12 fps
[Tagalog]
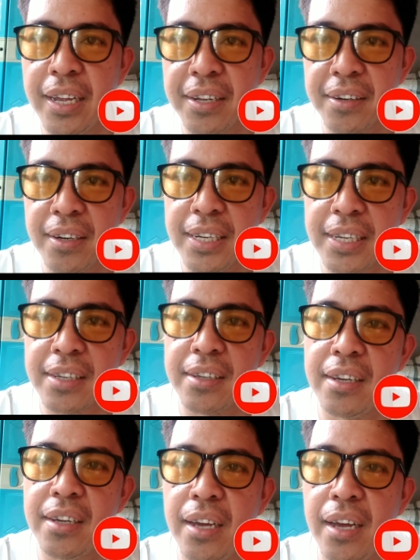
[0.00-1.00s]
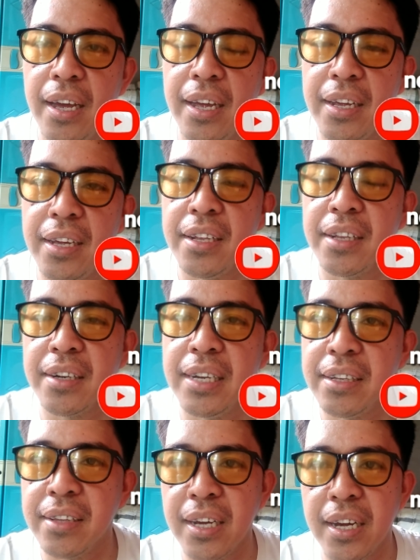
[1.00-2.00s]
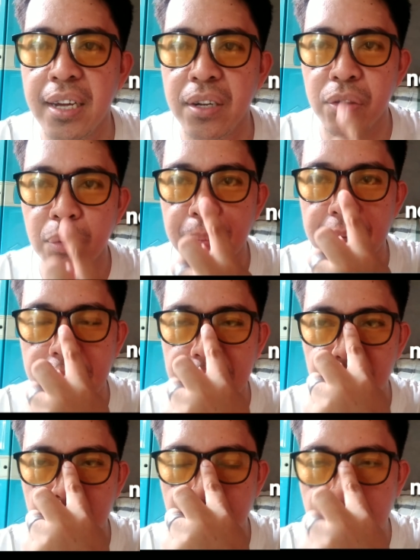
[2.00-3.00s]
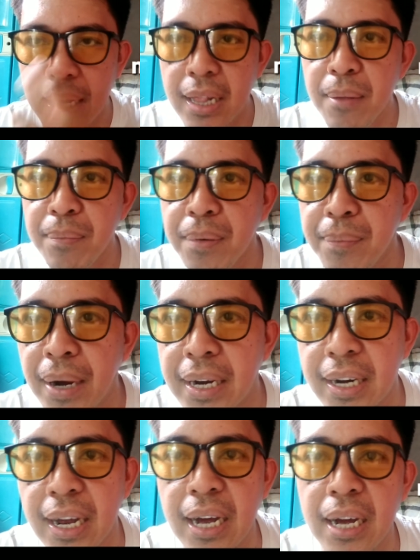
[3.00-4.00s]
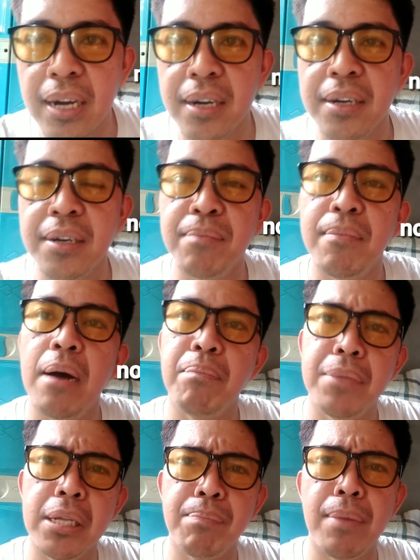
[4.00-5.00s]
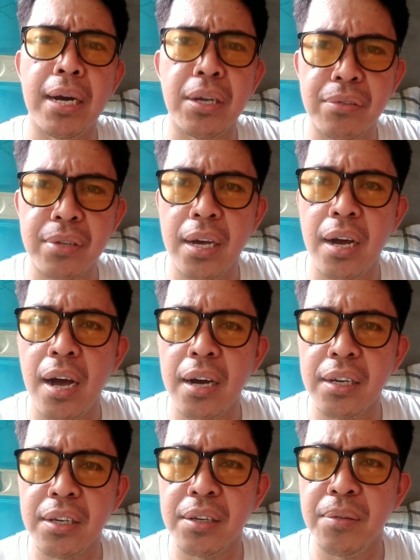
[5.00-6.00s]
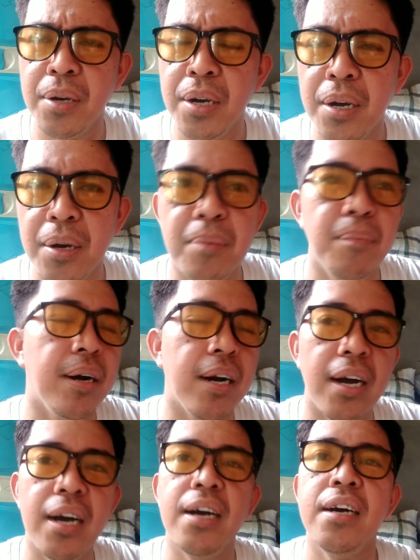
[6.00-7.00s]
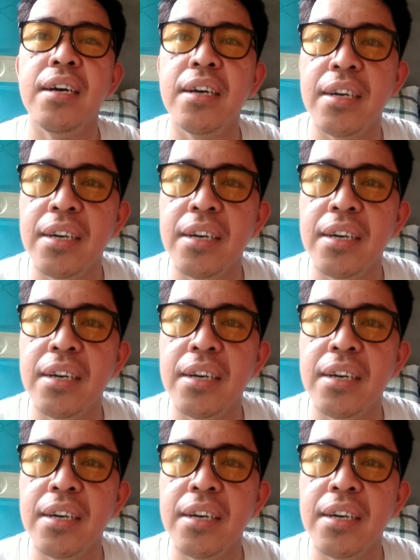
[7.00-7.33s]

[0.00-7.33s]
and click and click the notification bell para ma-update pa kayo sa aking mga